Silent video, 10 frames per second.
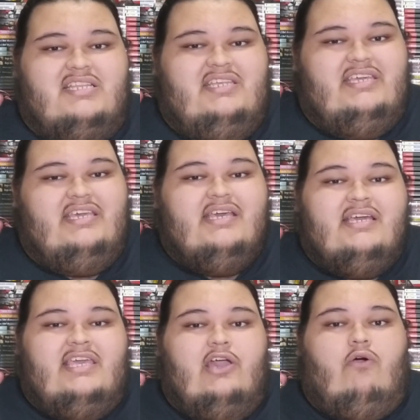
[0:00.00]
ali
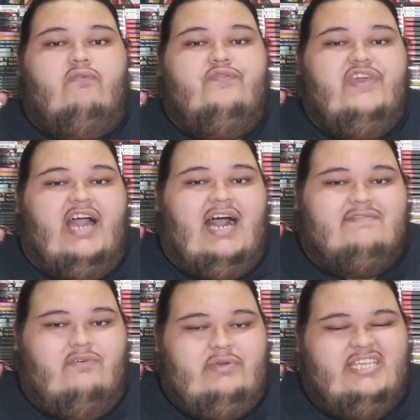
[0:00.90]
que
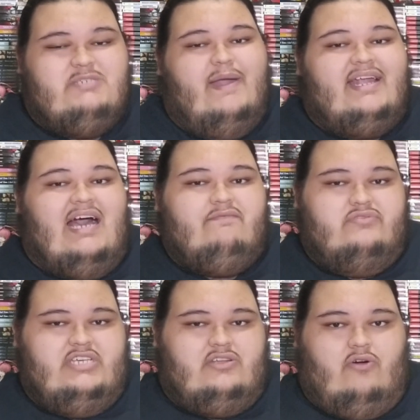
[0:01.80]
confiavam e esperavam
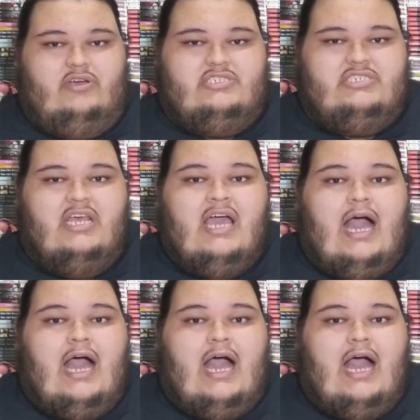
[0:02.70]
os heróis